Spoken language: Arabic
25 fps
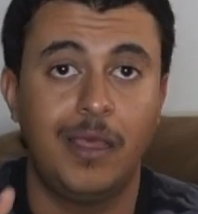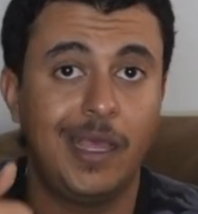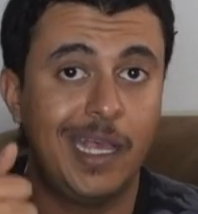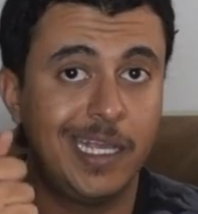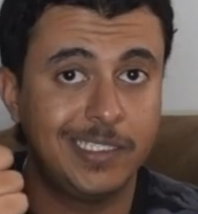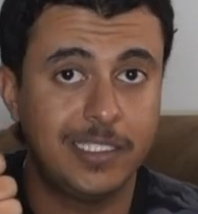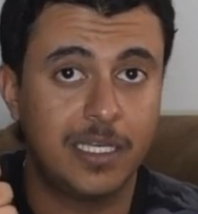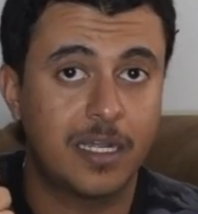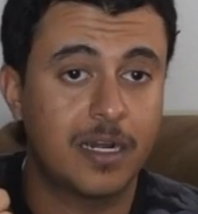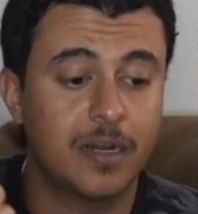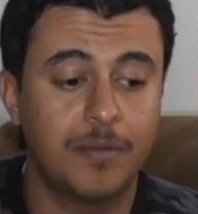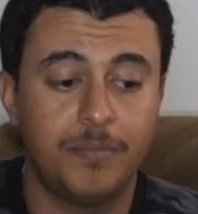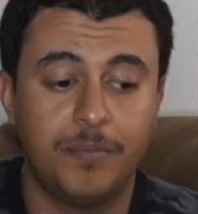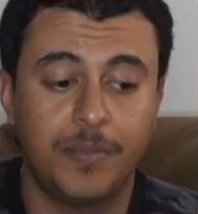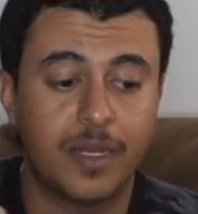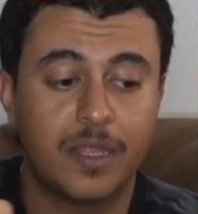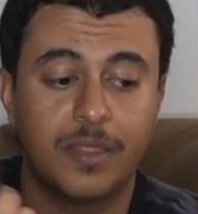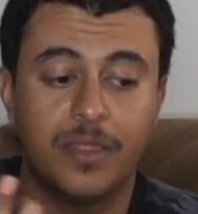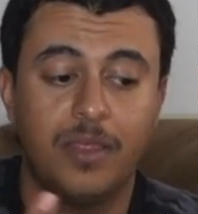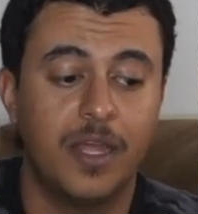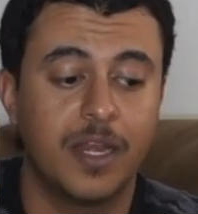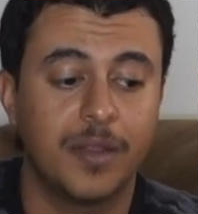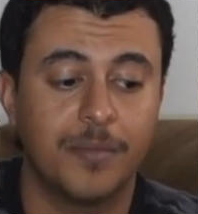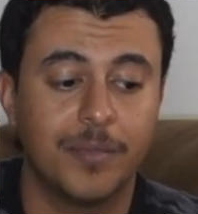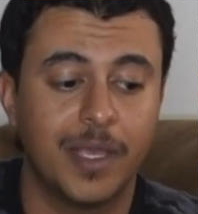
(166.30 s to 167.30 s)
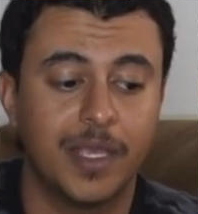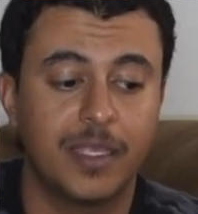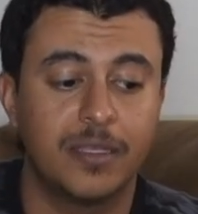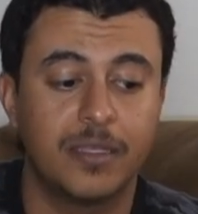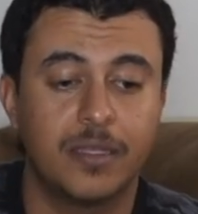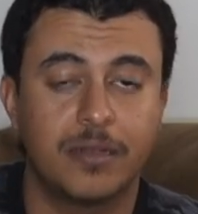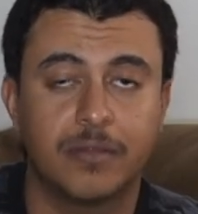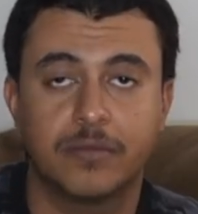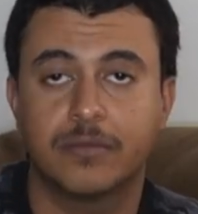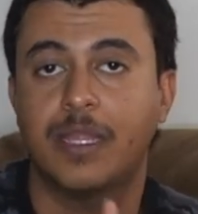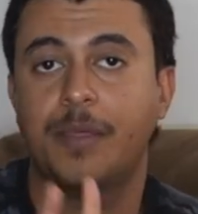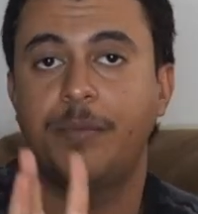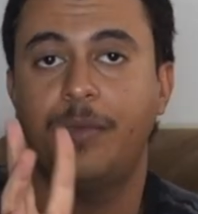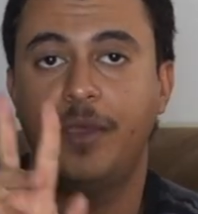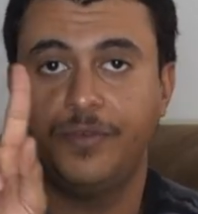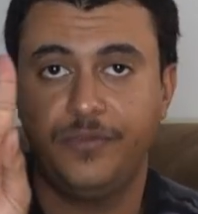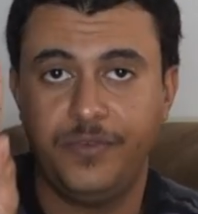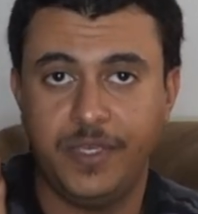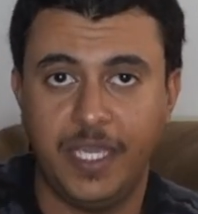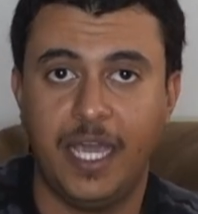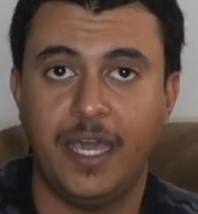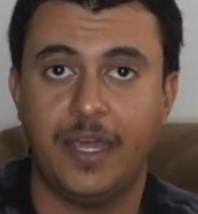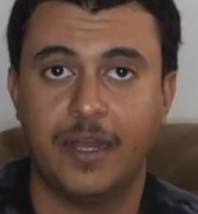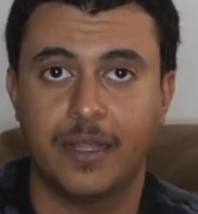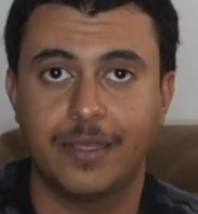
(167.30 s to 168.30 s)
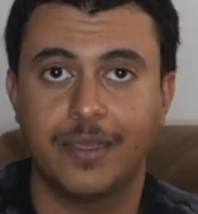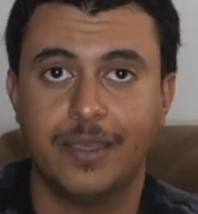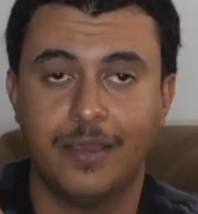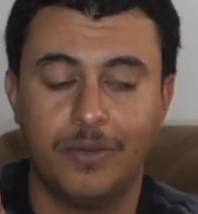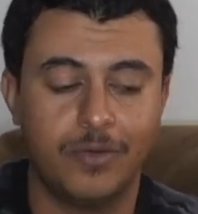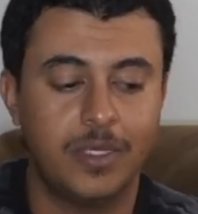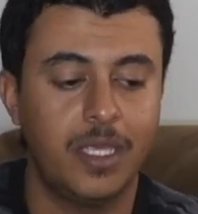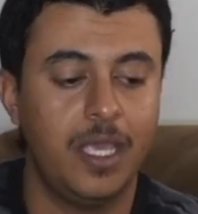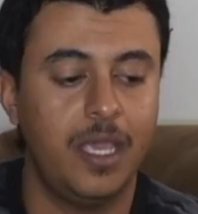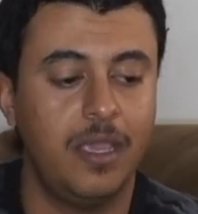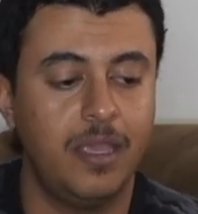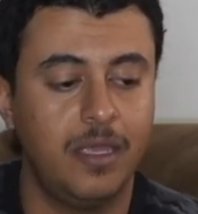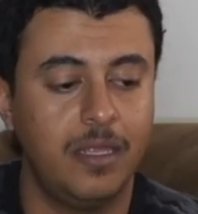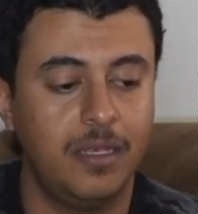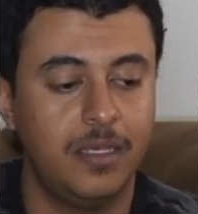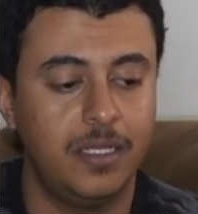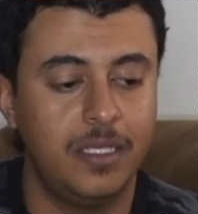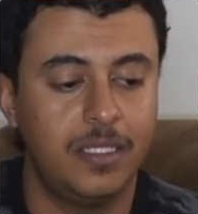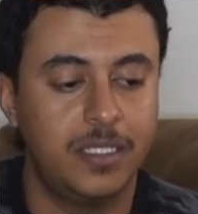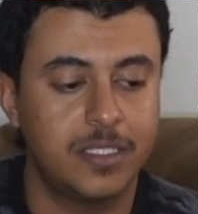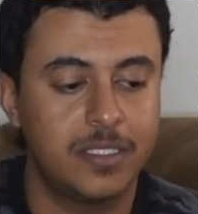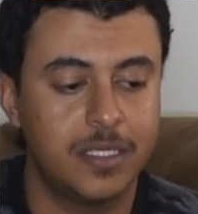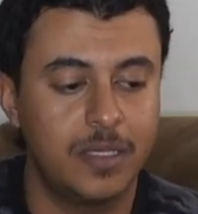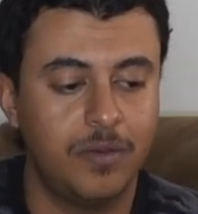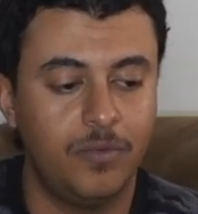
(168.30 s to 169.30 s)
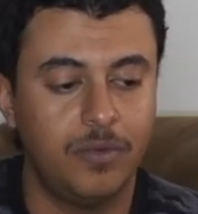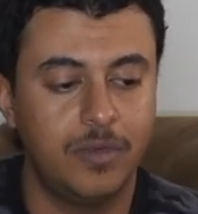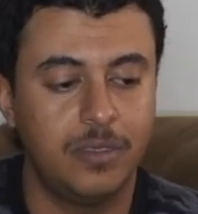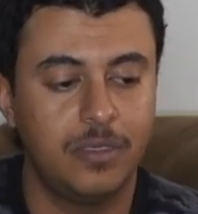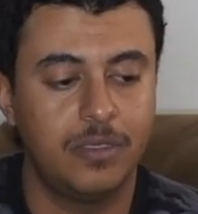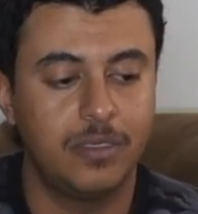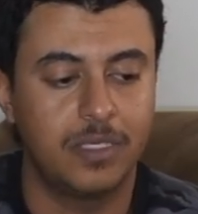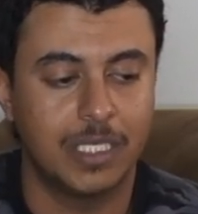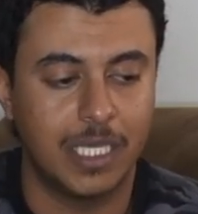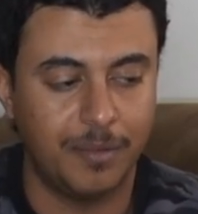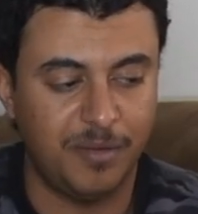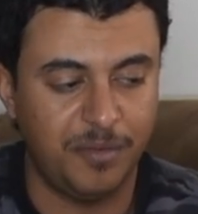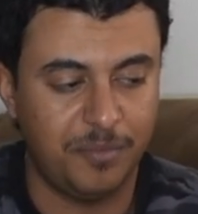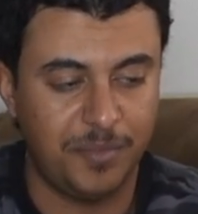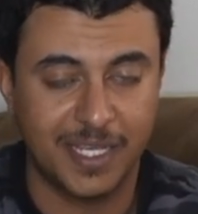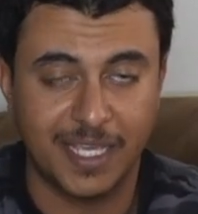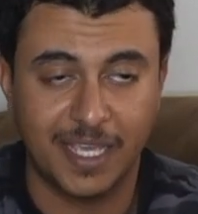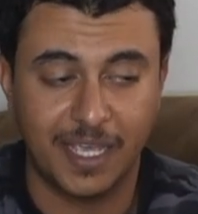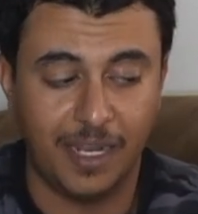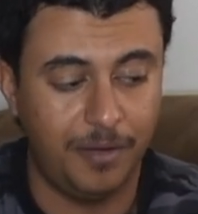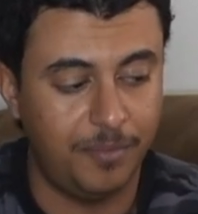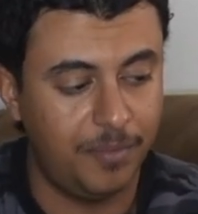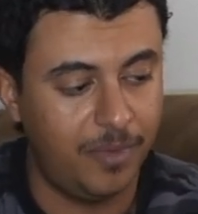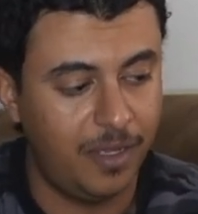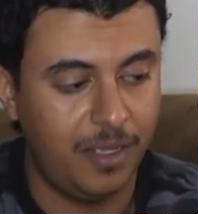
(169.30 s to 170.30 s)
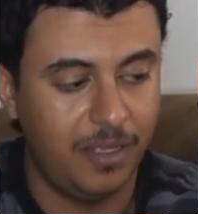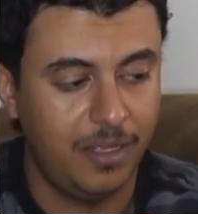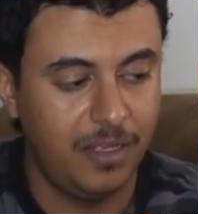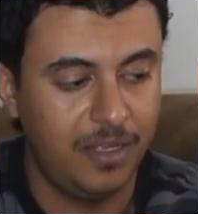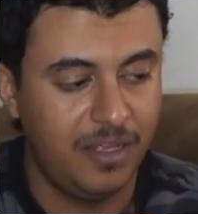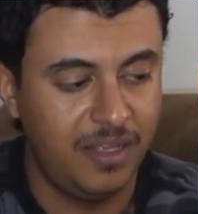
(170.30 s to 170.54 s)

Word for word: اجرب مره ثانيه ما اقدر طبعا في حركه اوكي اني شو اسوي قبل ما اكلمه